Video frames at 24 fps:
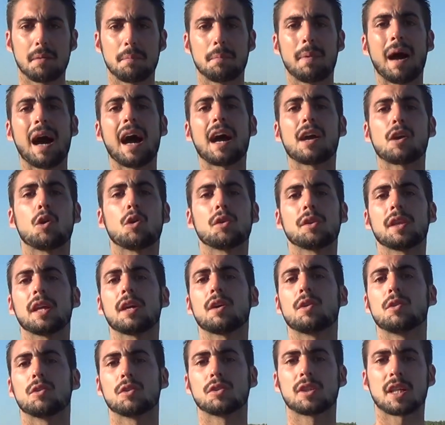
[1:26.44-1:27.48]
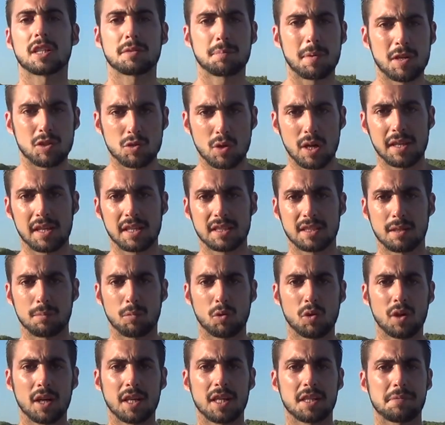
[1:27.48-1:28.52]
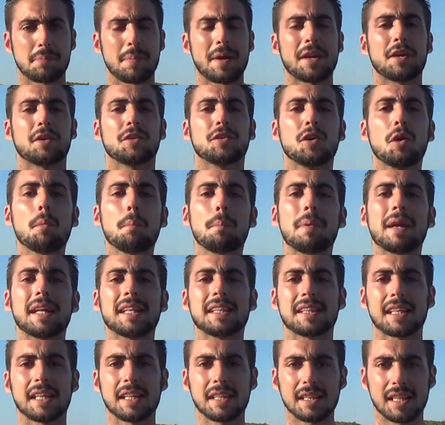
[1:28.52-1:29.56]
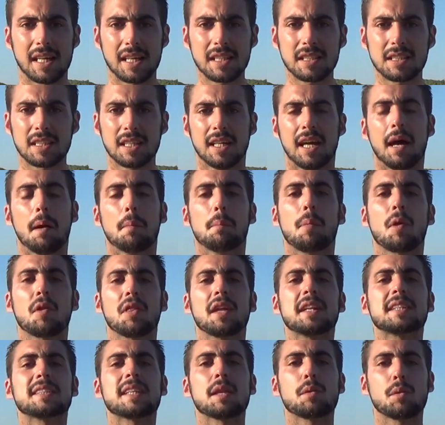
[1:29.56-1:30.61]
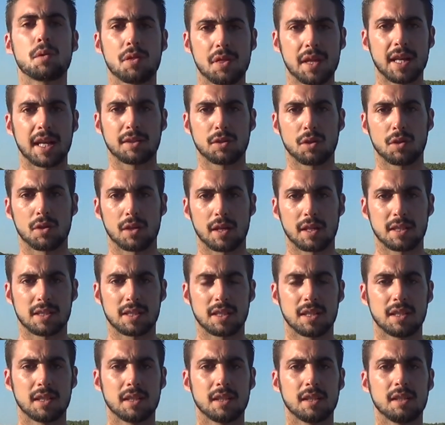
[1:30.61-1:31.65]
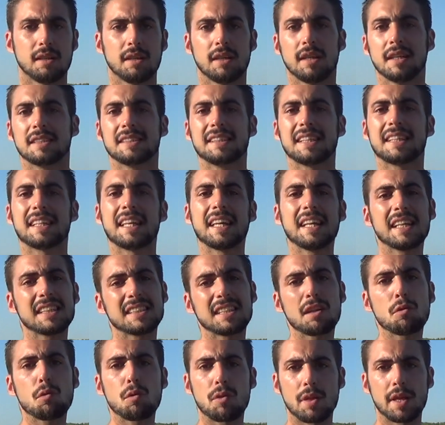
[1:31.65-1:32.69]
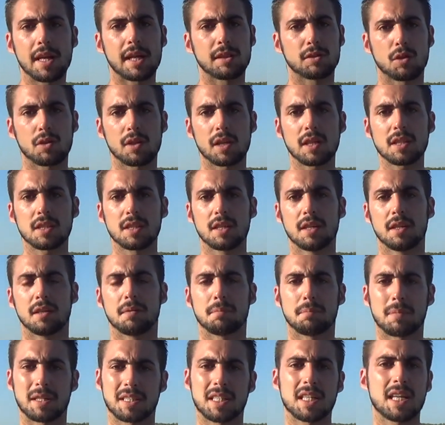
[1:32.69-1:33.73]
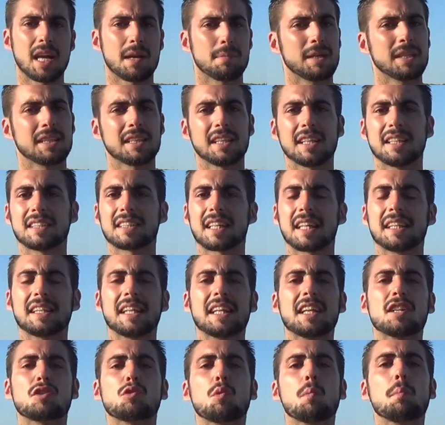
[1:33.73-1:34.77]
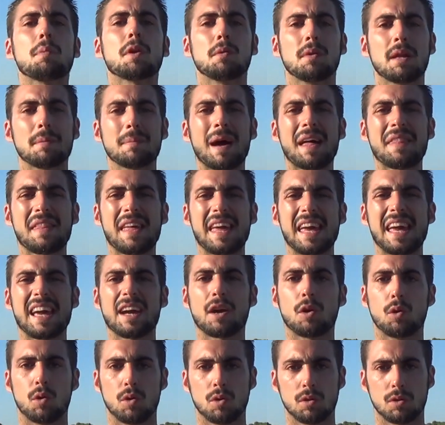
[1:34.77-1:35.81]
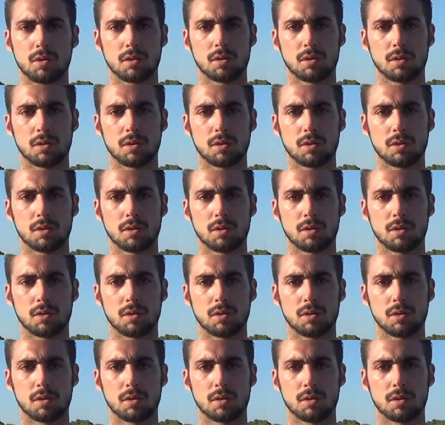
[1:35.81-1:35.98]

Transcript: va a corte con otras personalidades de mujeres, pero no pretendas poder seducir a todas. Si quieres seducir a todas, básicamente es que tienes un problema de ego,